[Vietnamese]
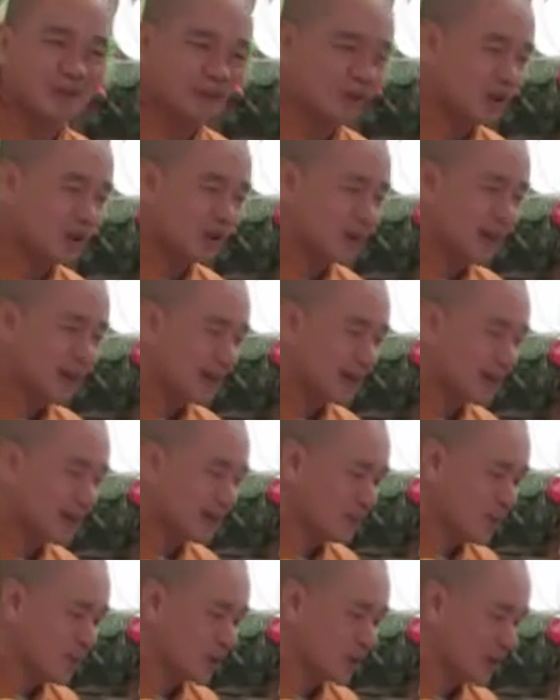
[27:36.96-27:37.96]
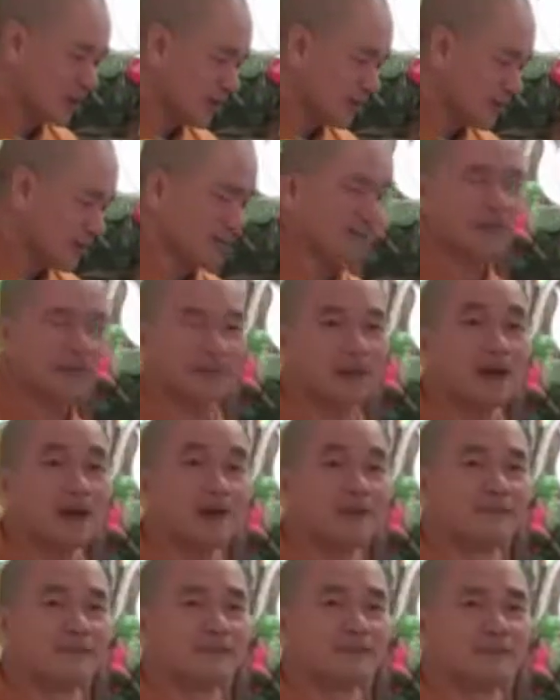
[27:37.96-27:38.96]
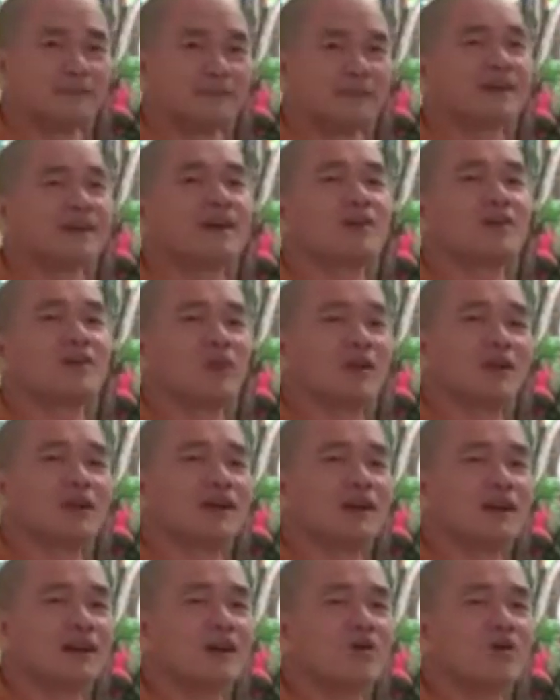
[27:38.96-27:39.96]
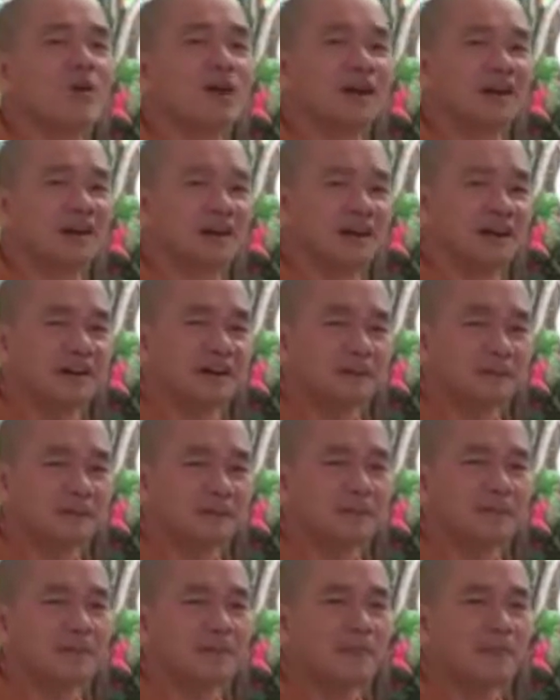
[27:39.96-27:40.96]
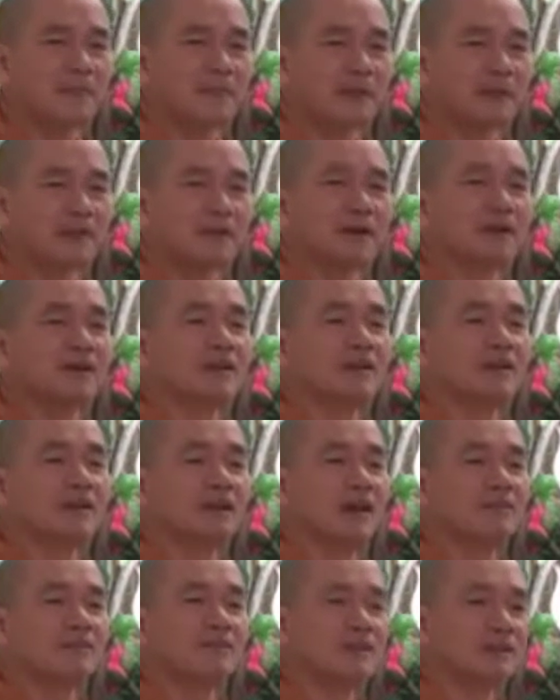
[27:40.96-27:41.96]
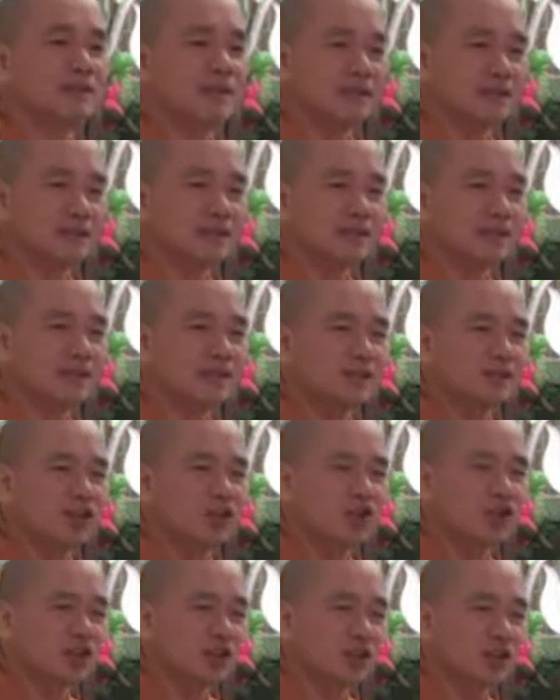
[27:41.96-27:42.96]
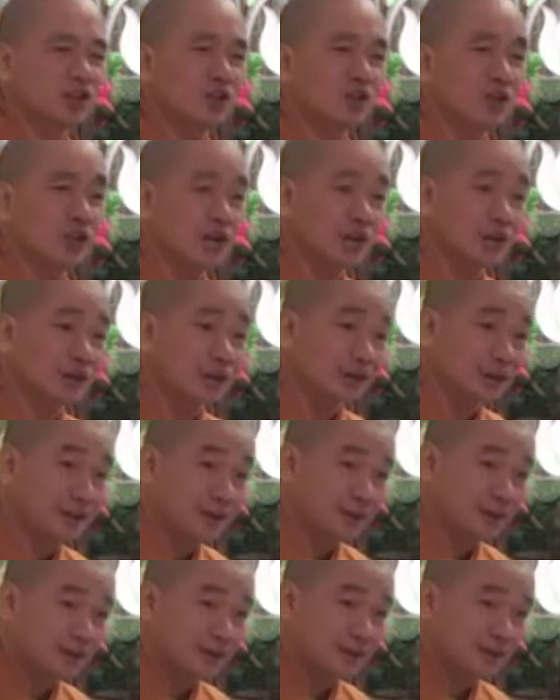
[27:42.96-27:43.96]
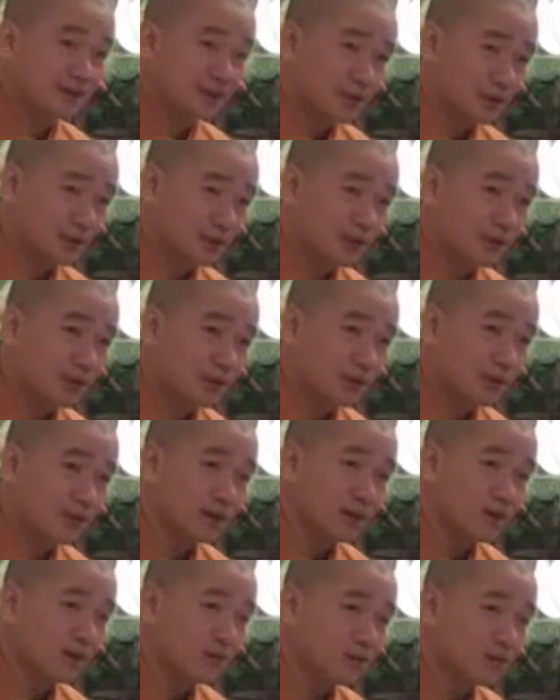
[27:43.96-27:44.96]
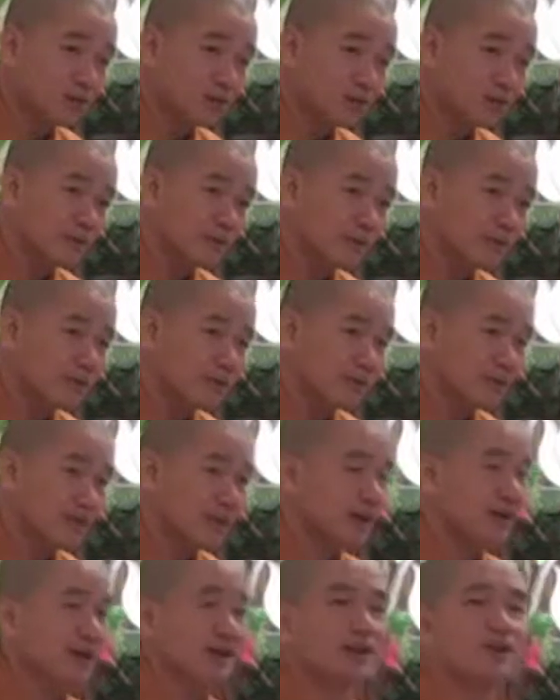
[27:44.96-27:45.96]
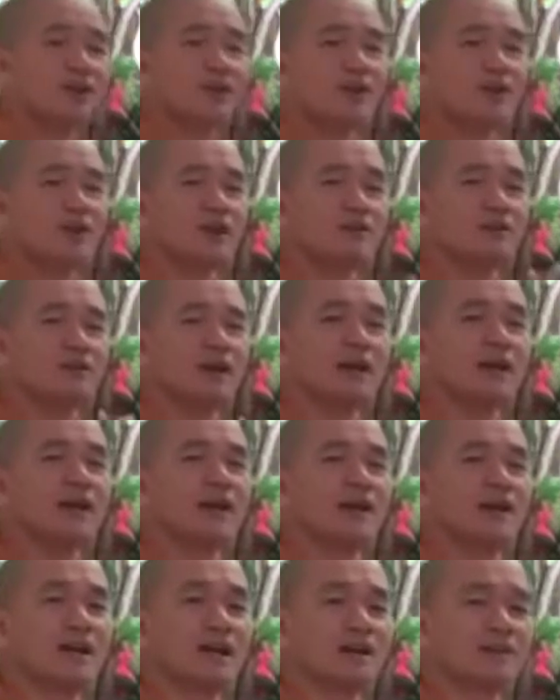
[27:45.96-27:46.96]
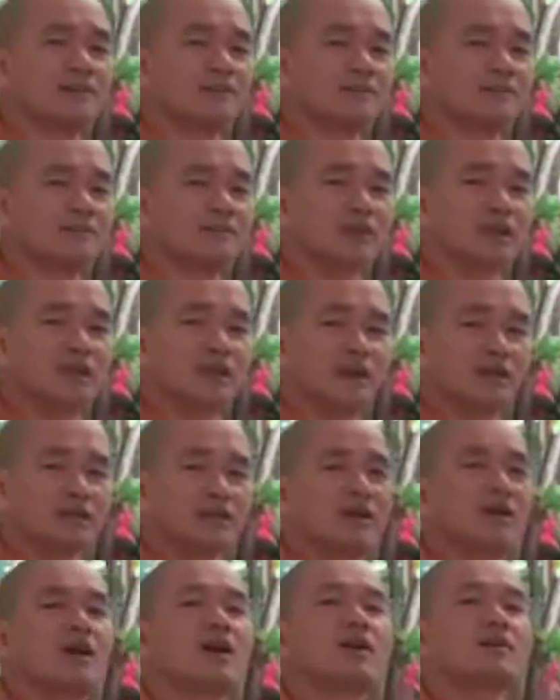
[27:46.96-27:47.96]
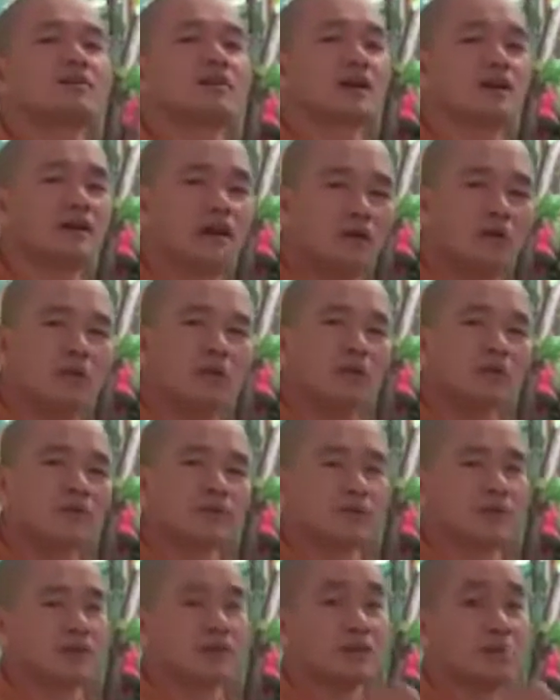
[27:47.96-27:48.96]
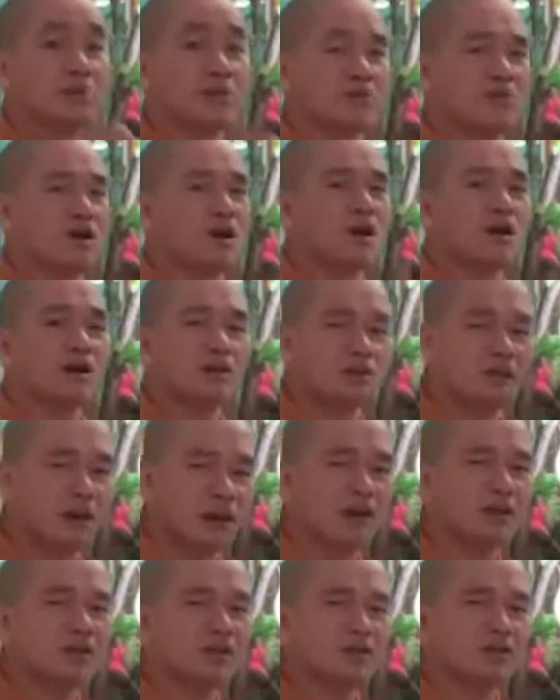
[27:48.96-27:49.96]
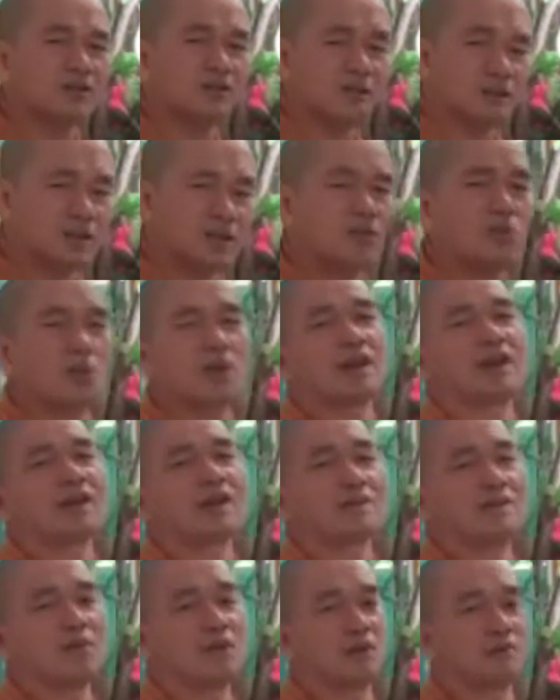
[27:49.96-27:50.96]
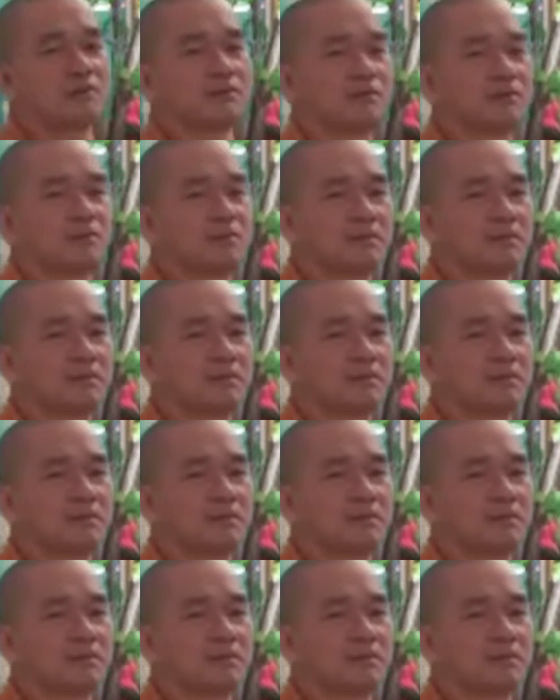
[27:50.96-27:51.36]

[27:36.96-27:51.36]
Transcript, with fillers: Tôi là dạng Kim Hòa Thượng. Chết không? Cái câu đó là câu oan nghiệt. Phải như ổng Ninh Thinh, nói gì nói kệ nó. Nó khùng mình đừng khùng. Đằng này nó nói ông trả lời lại, ông trả lời cho hơn nó một câu. Cái câu hơn đó chính là quan nghiệp của ông.